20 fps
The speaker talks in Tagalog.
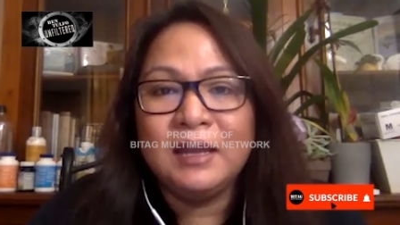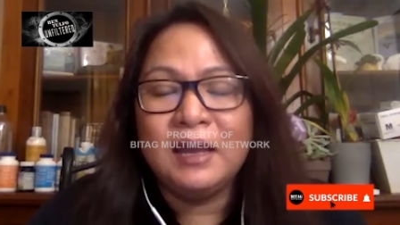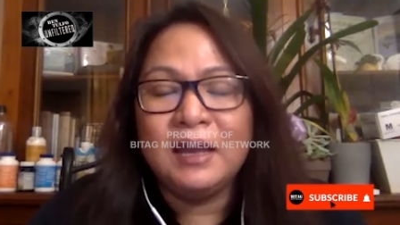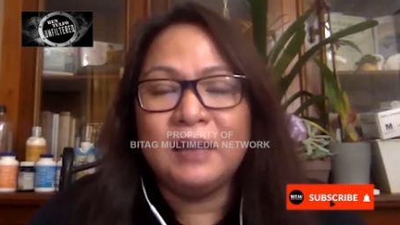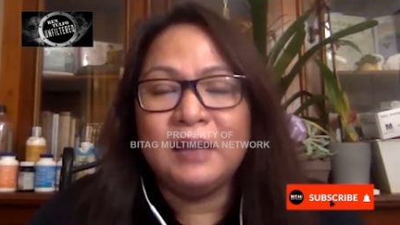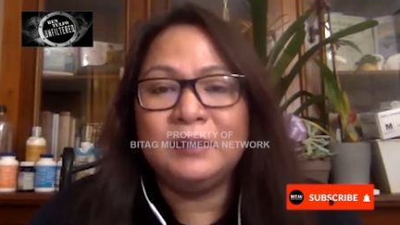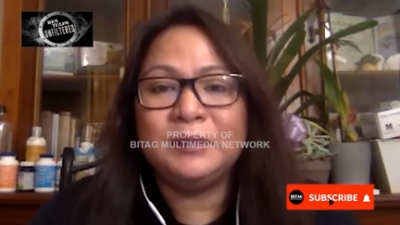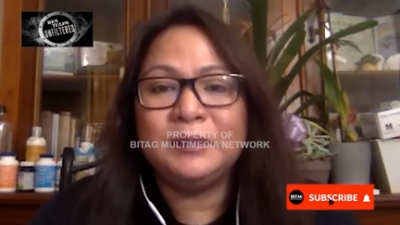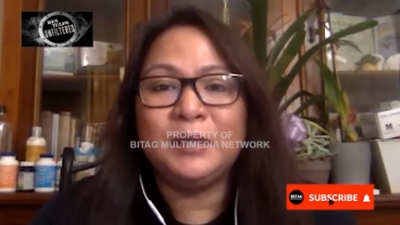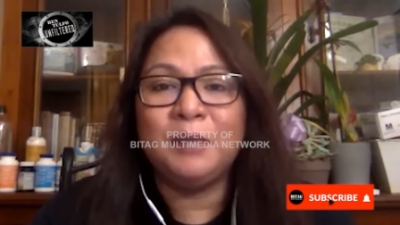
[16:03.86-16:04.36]

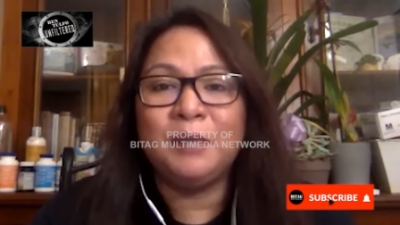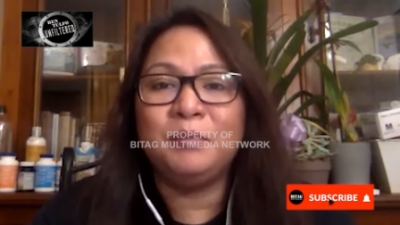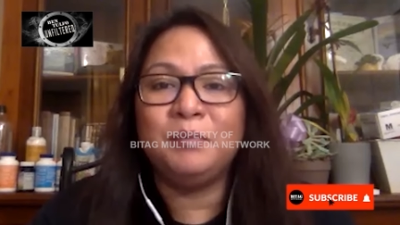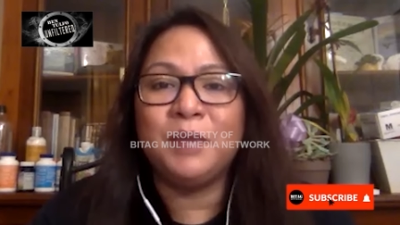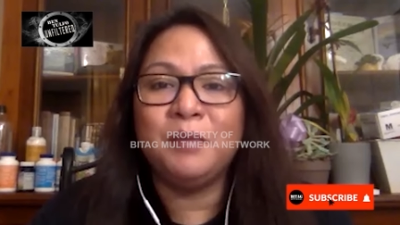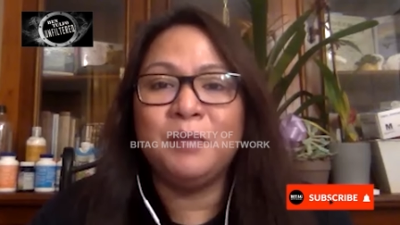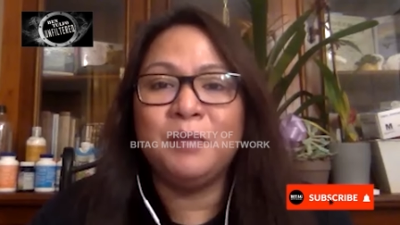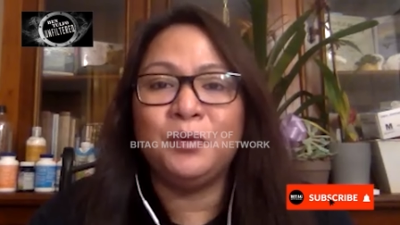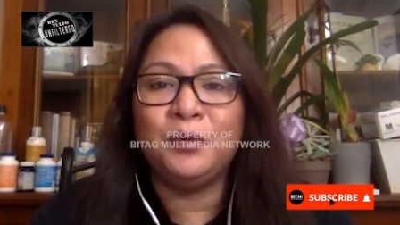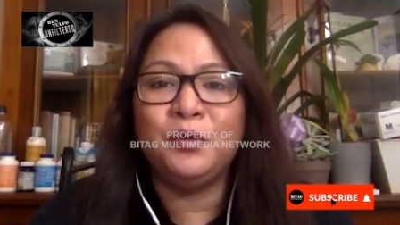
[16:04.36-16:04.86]
At the same
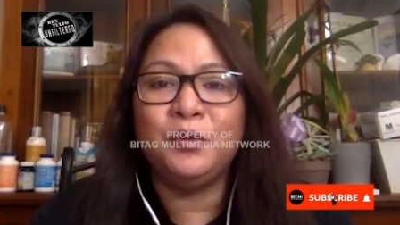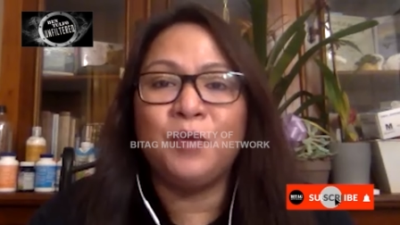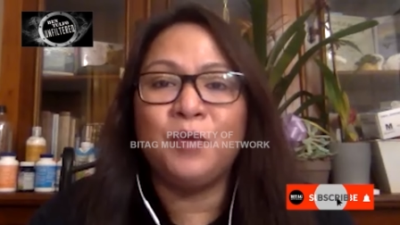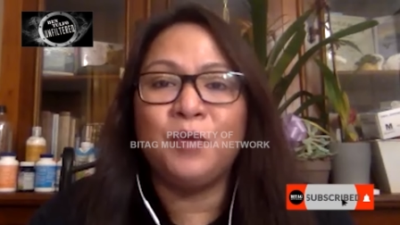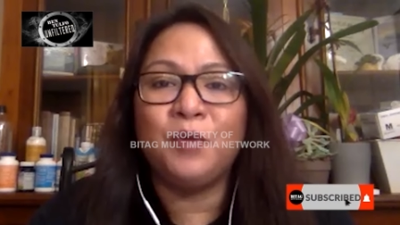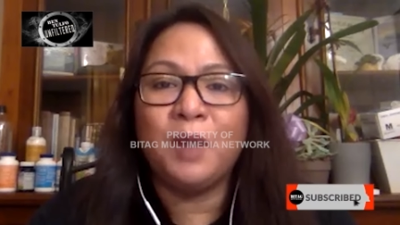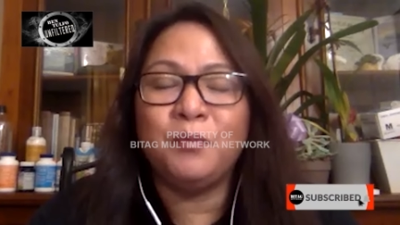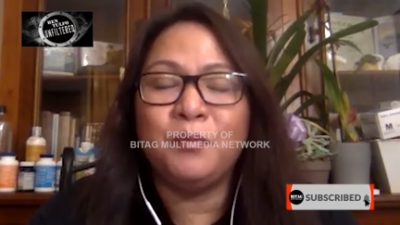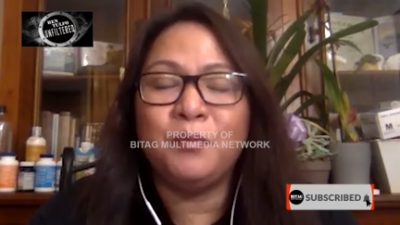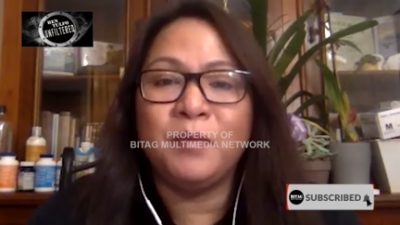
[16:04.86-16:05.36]
time po, yung
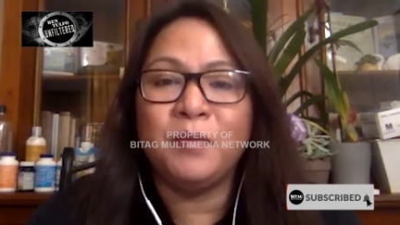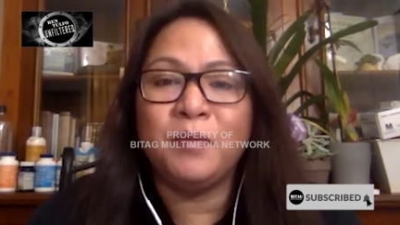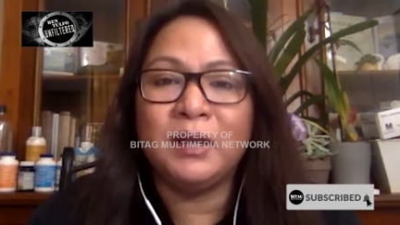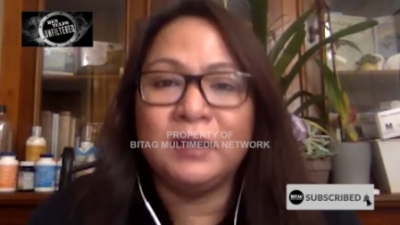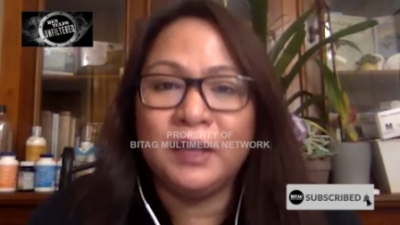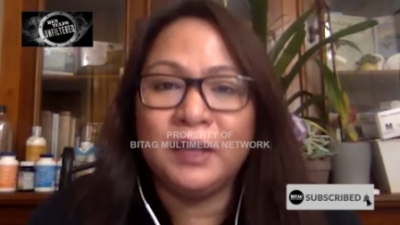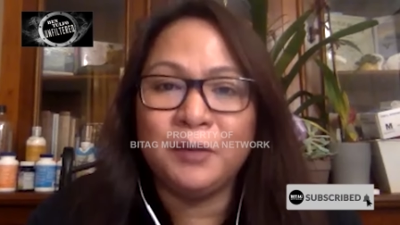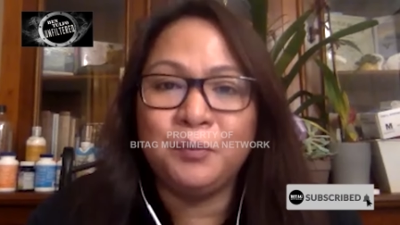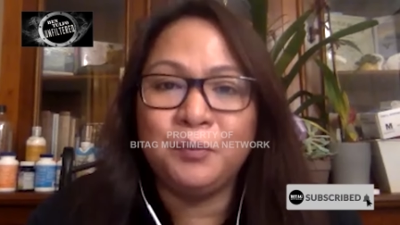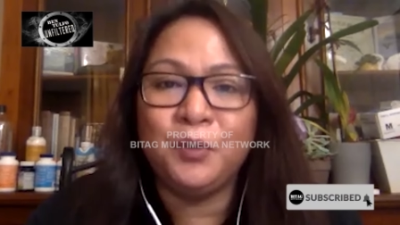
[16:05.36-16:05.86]
nga po
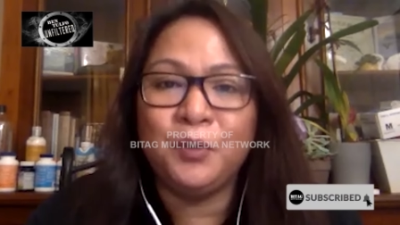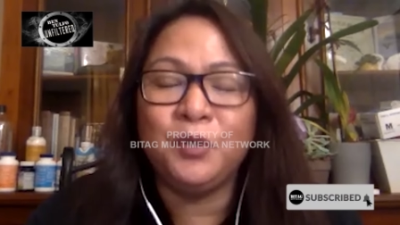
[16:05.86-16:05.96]
maklear po, yung